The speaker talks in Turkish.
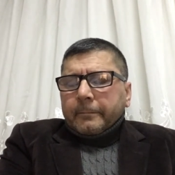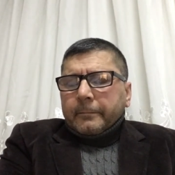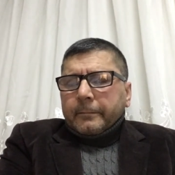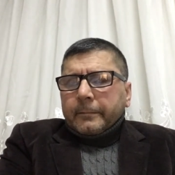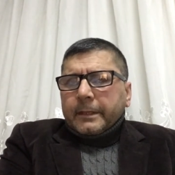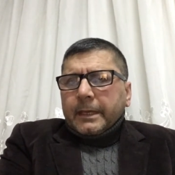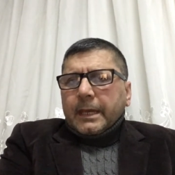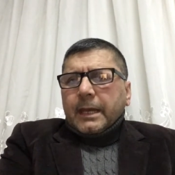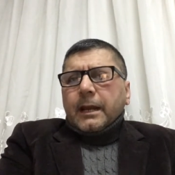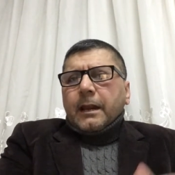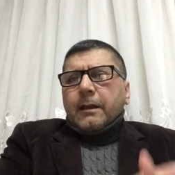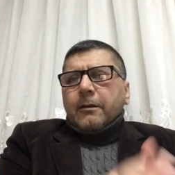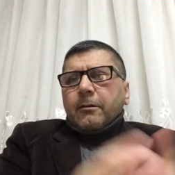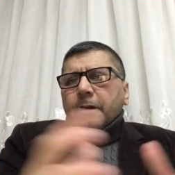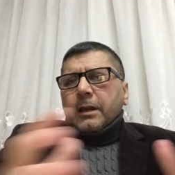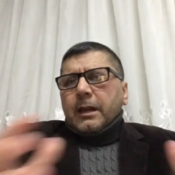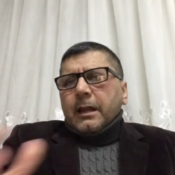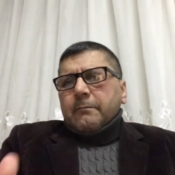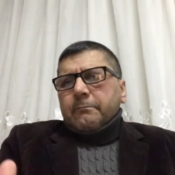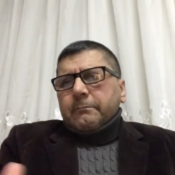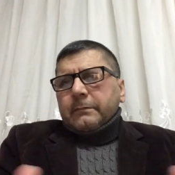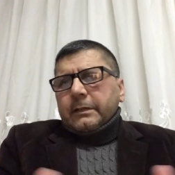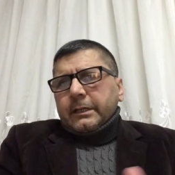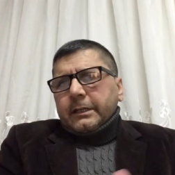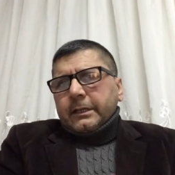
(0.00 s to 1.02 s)
Diğer en
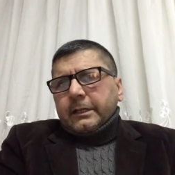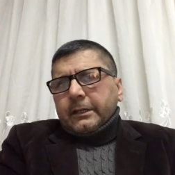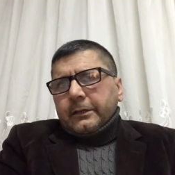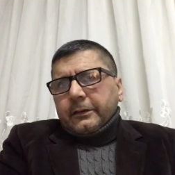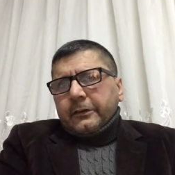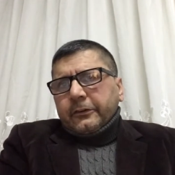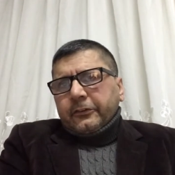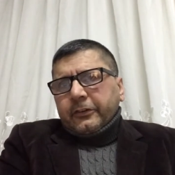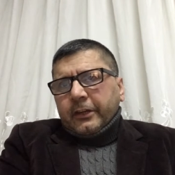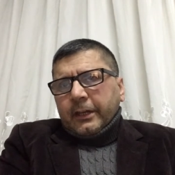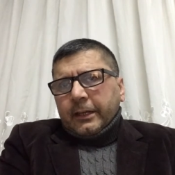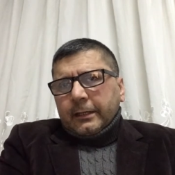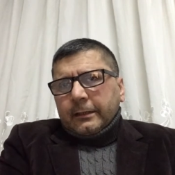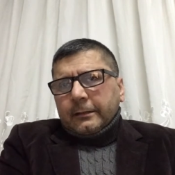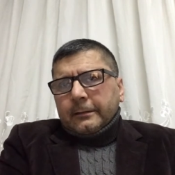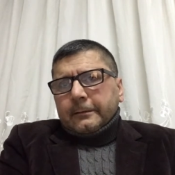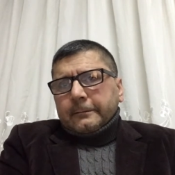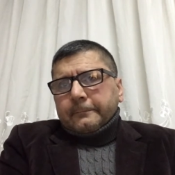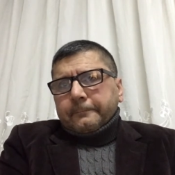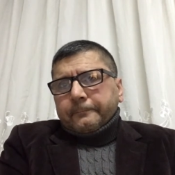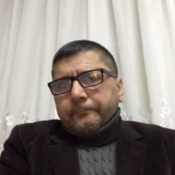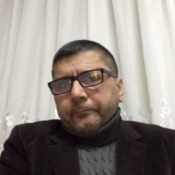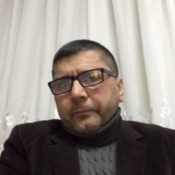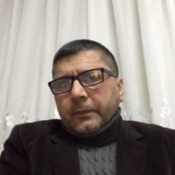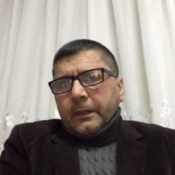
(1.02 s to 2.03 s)
önemli şey
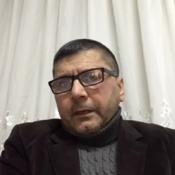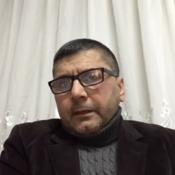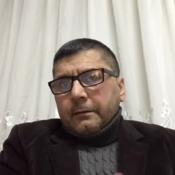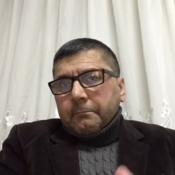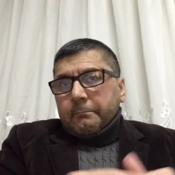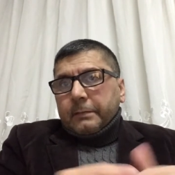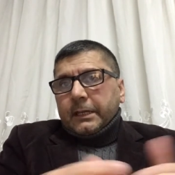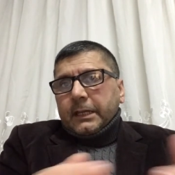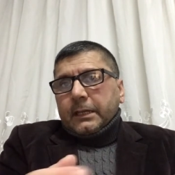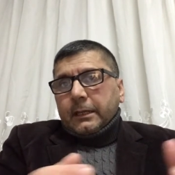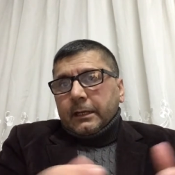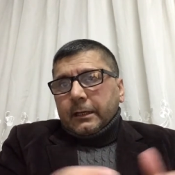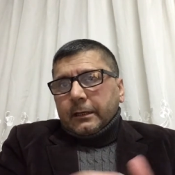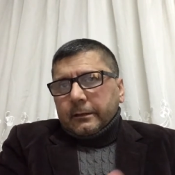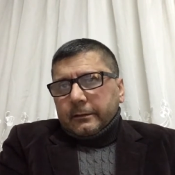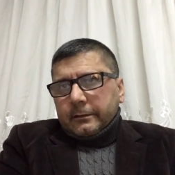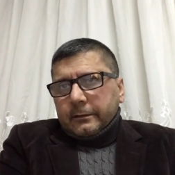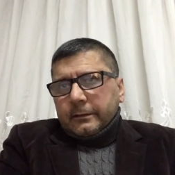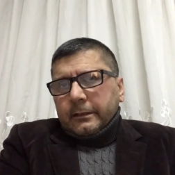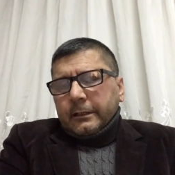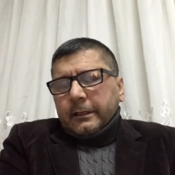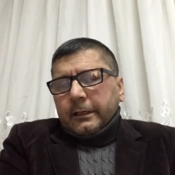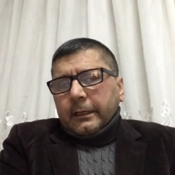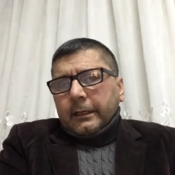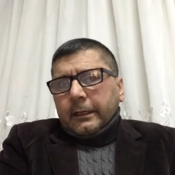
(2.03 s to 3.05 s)
e, beni
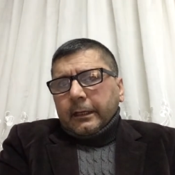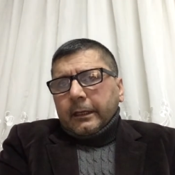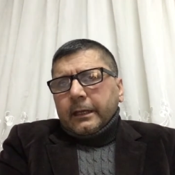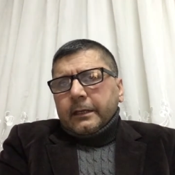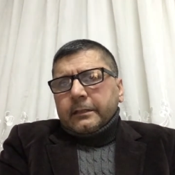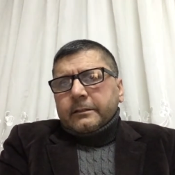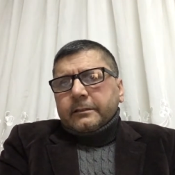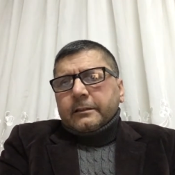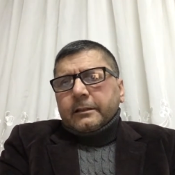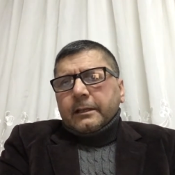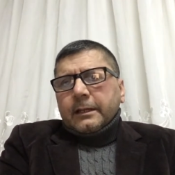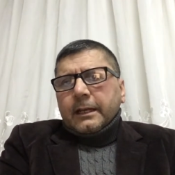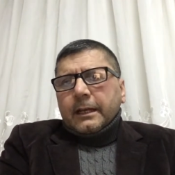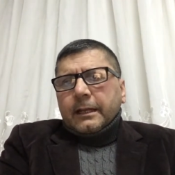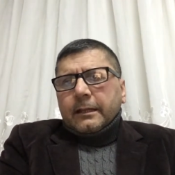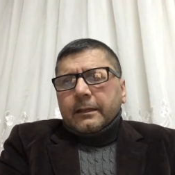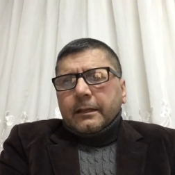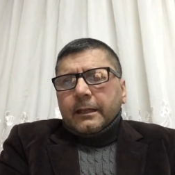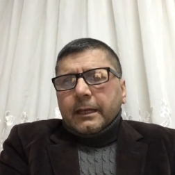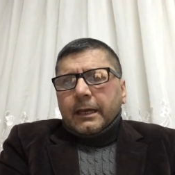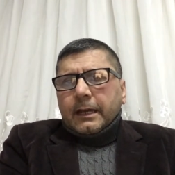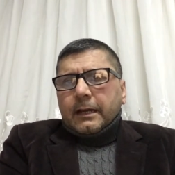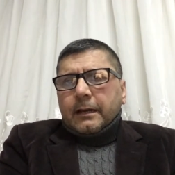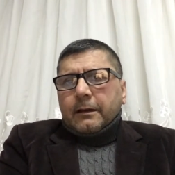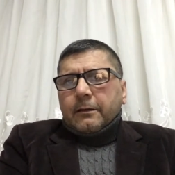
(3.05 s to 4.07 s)
etkileyen
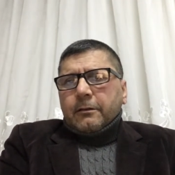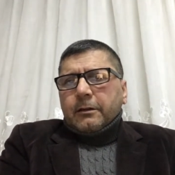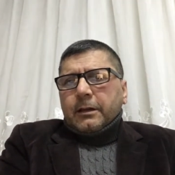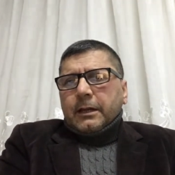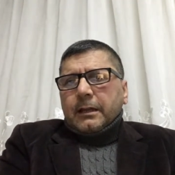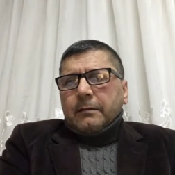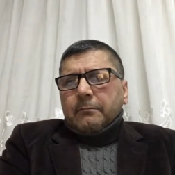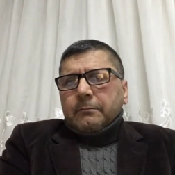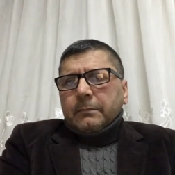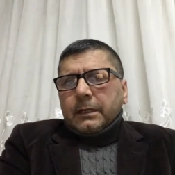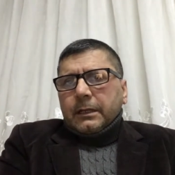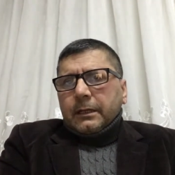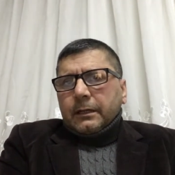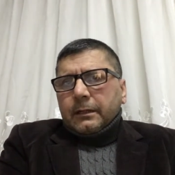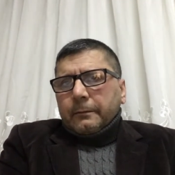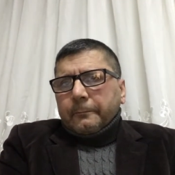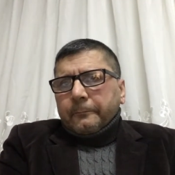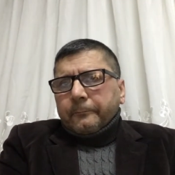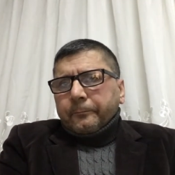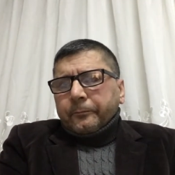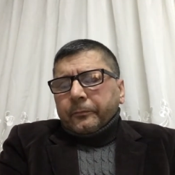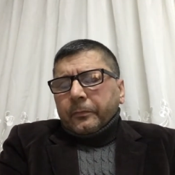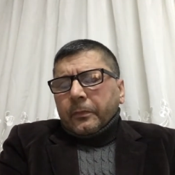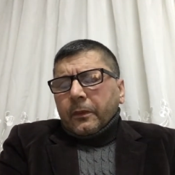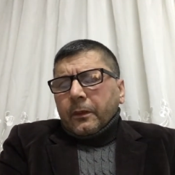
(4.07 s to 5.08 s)
diğer en önemli
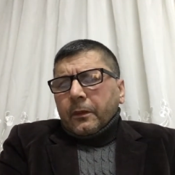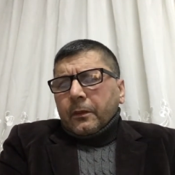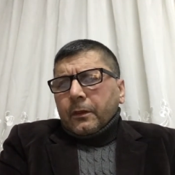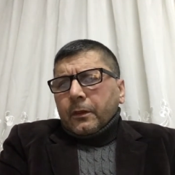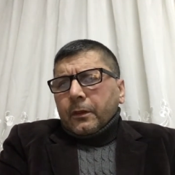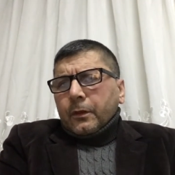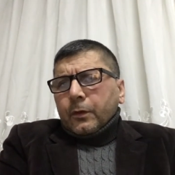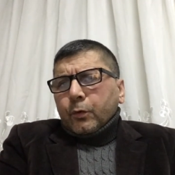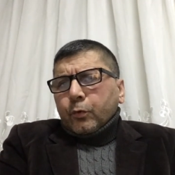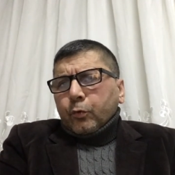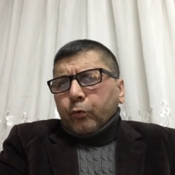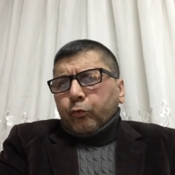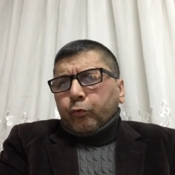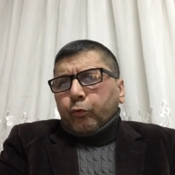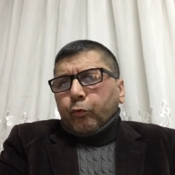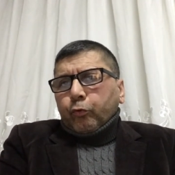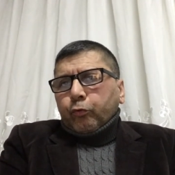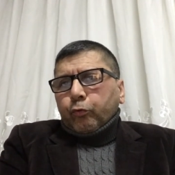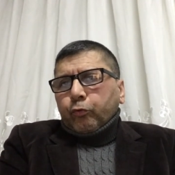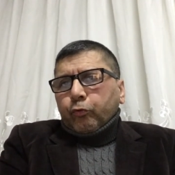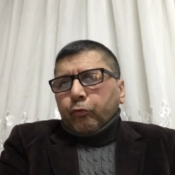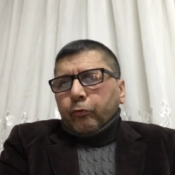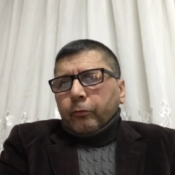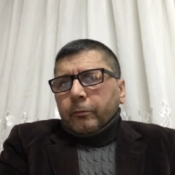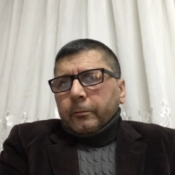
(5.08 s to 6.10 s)

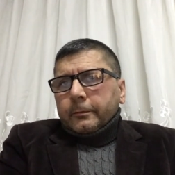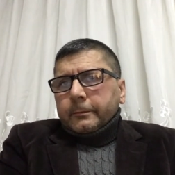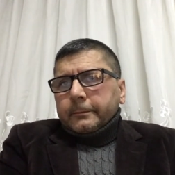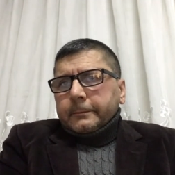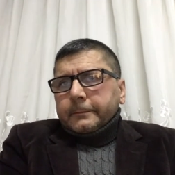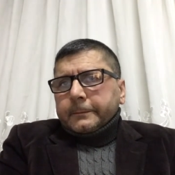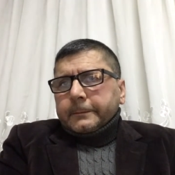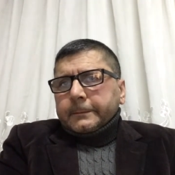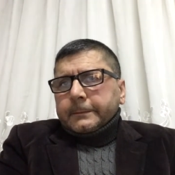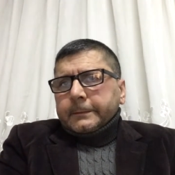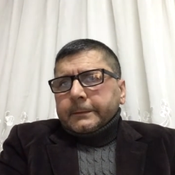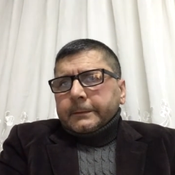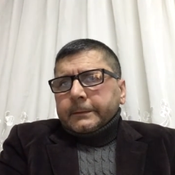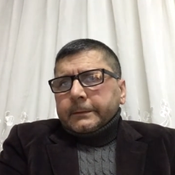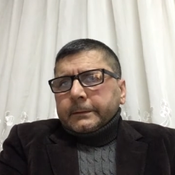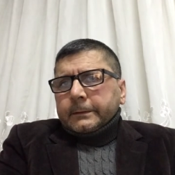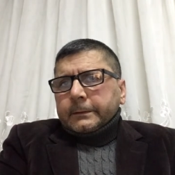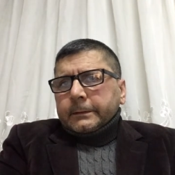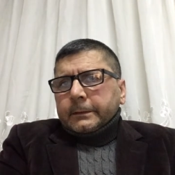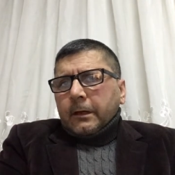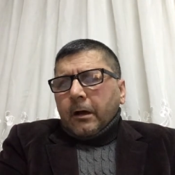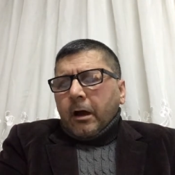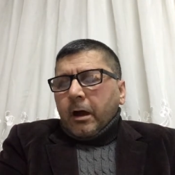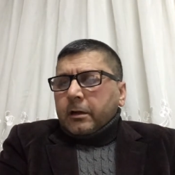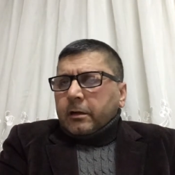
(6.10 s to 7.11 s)
husus
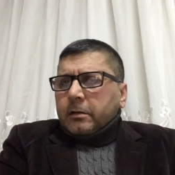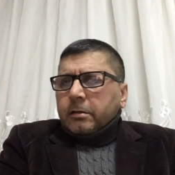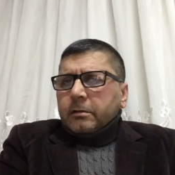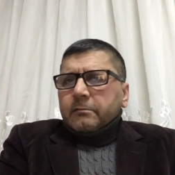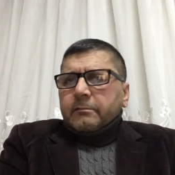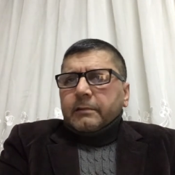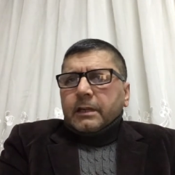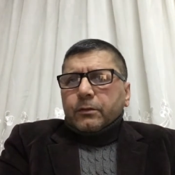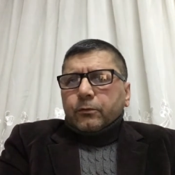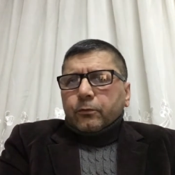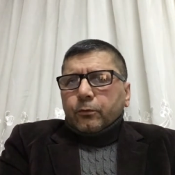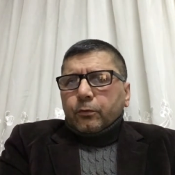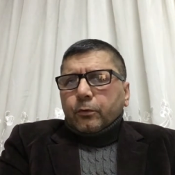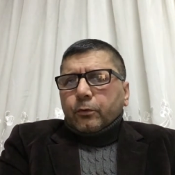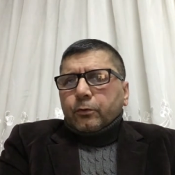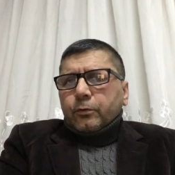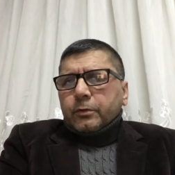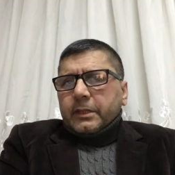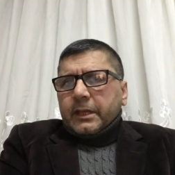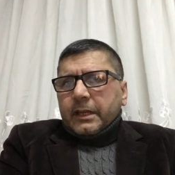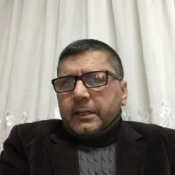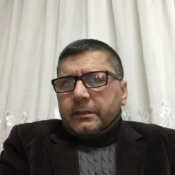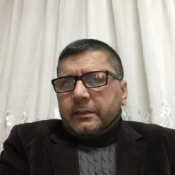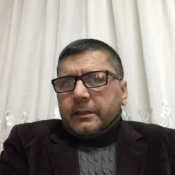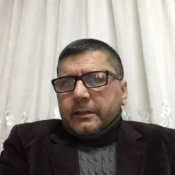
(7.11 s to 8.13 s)
akıl ve duygu
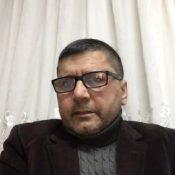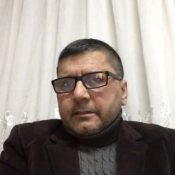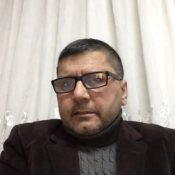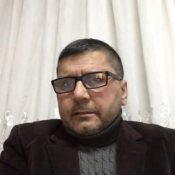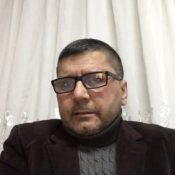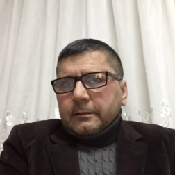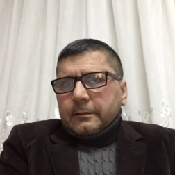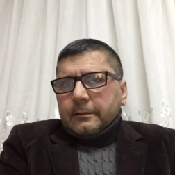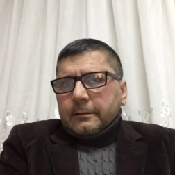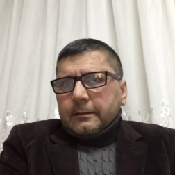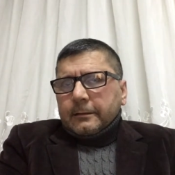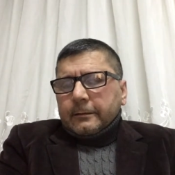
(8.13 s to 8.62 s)
dengesiydi.